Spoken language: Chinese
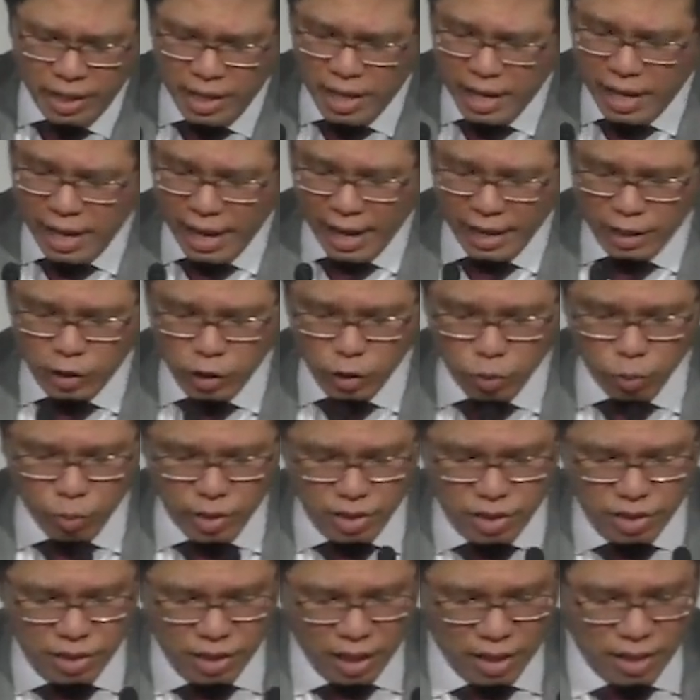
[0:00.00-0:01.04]
那我们这
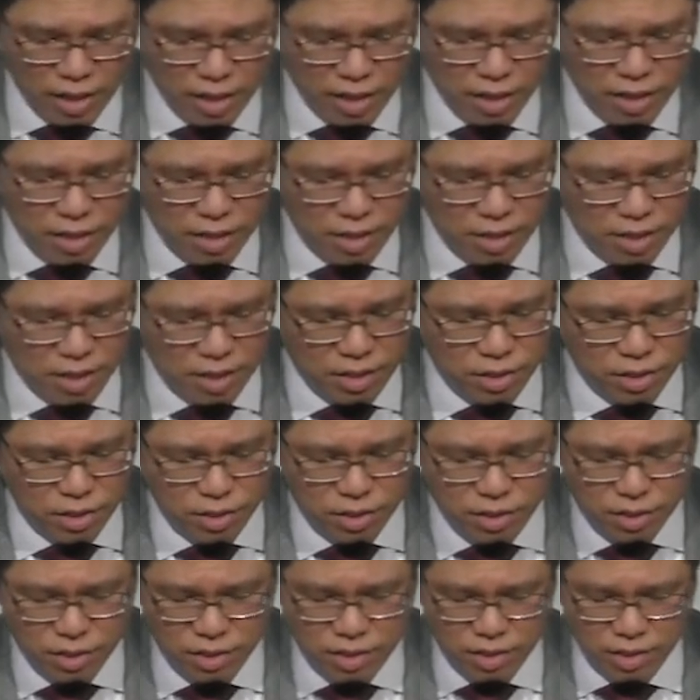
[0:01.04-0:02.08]
个早晨，
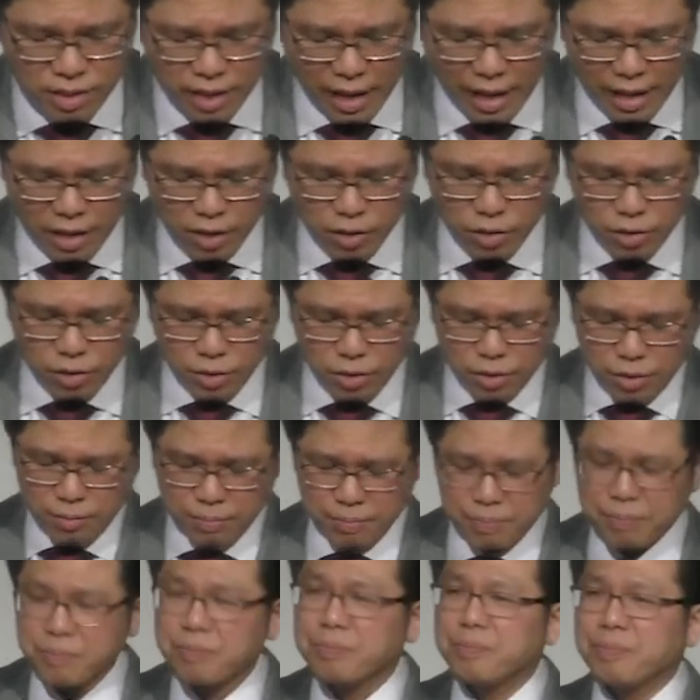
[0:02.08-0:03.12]
我们在阅读
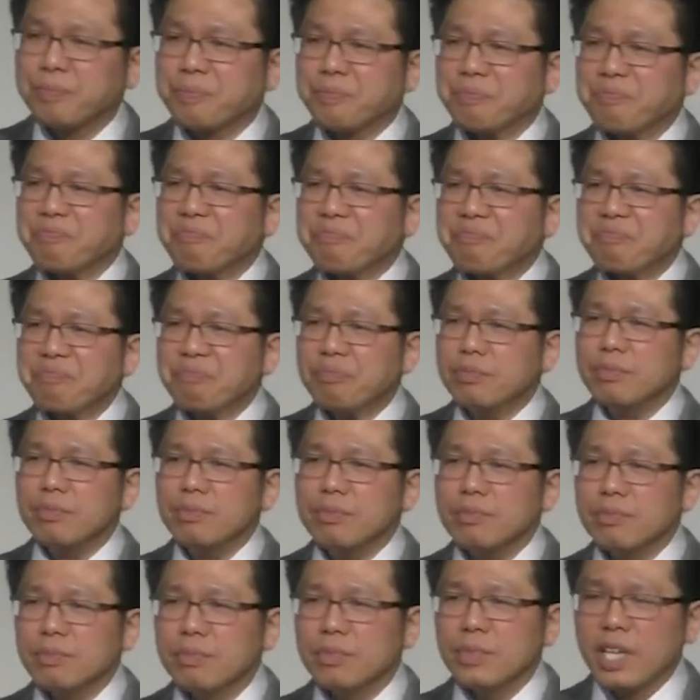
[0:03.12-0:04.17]
这个
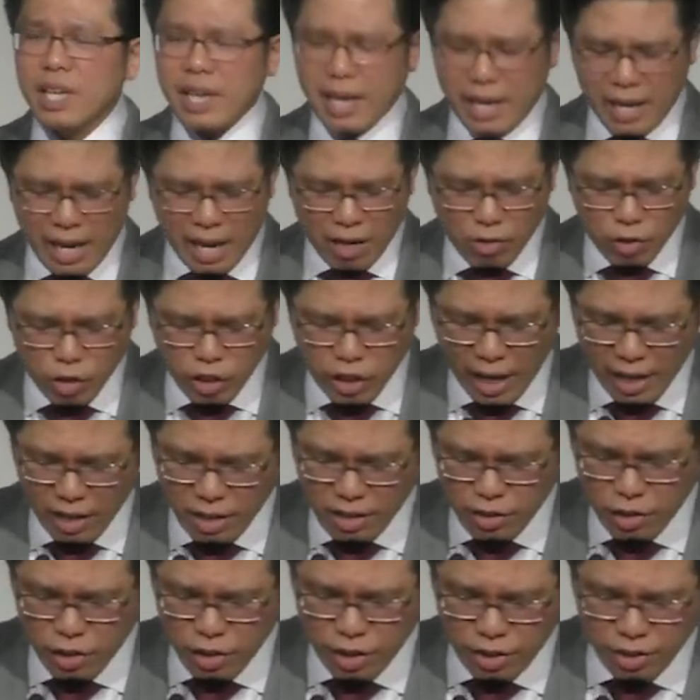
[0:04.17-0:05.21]
京剧的时候，
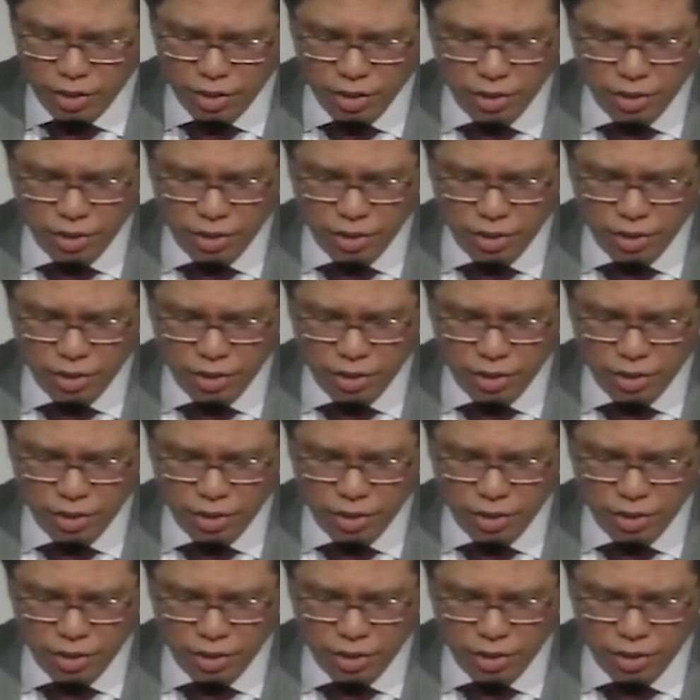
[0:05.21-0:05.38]
我们的